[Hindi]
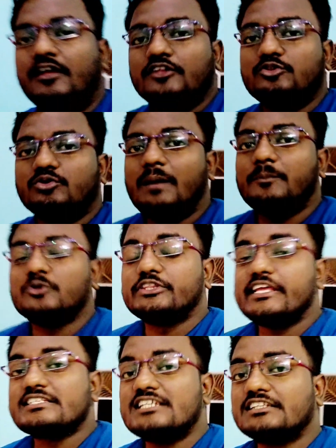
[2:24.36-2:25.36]
तो आप लोग
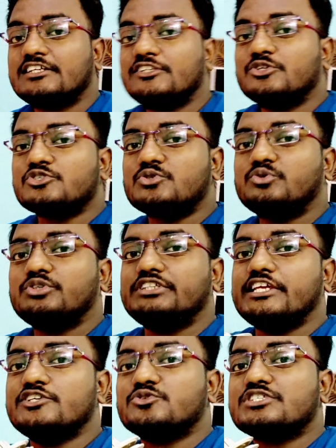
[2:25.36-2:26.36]
देख सकते हैं दोस्तों
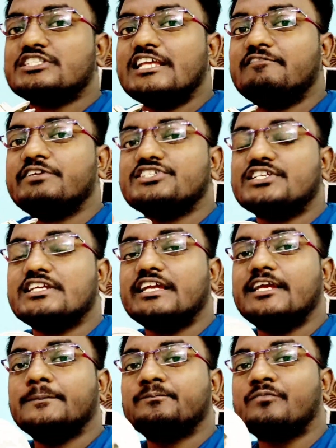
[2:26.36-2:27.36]
ये जो सेल्फी स्टिक है
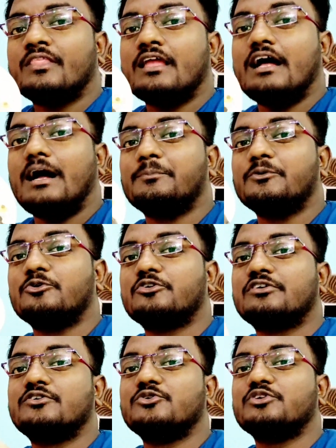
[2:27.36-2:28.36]
आप लोग
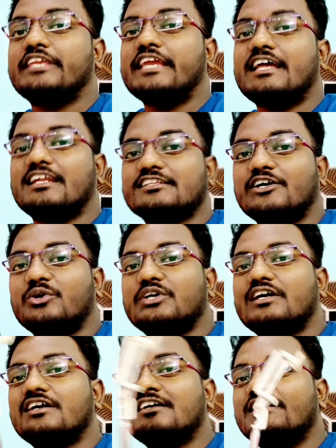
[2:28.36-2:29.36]
को क्या लगता होगा
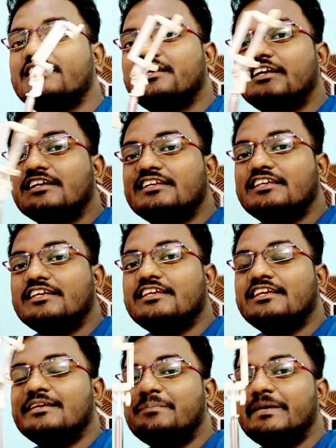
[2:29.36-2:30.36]
कि
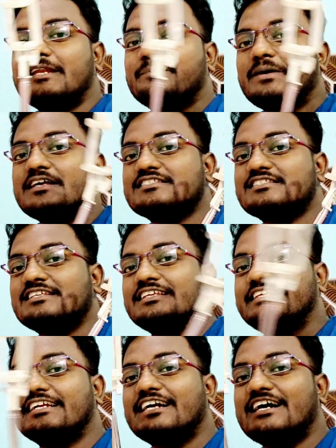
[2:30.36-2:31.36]
मेरे पास
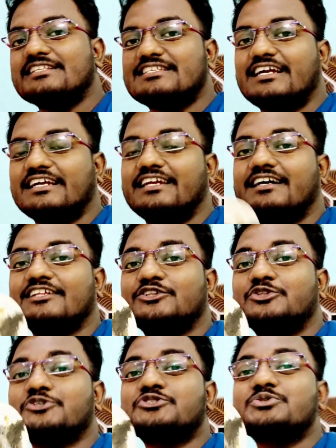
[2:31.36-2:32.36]
ये कहाँ से आ गया
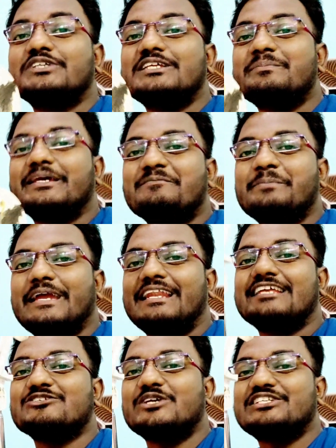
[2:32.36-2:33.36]
दोस्तों ये मेरा पहला
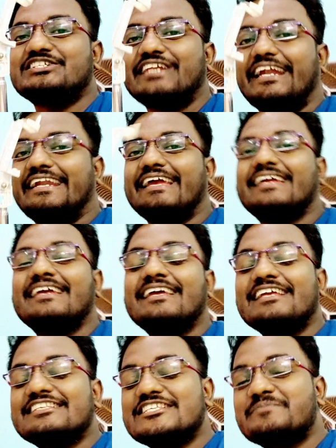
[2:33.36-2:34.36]
जो स्टैंड है
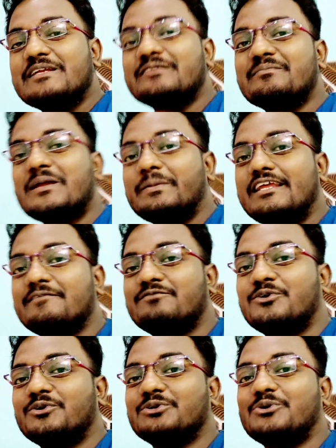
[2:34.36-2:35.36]
जिसने कि मैं अपने
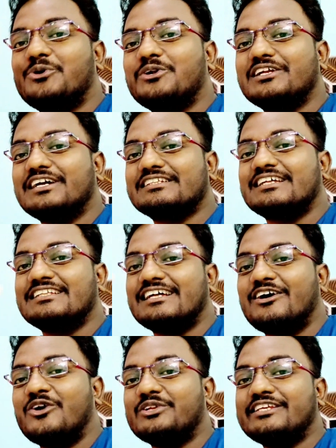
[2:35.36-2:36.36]
फ़ोन को होल्ड करता था
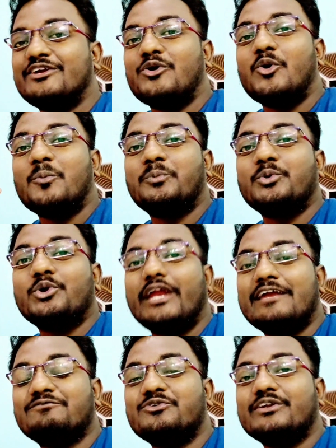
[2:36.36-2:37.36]
और ये ओप्पो
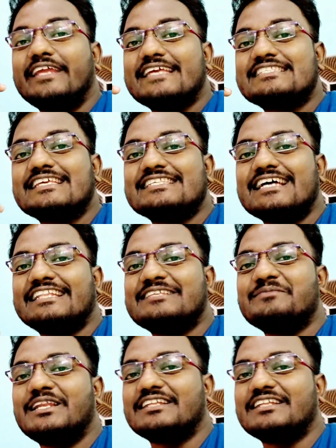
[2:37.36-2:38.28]
फोन एस के साथ ही मिला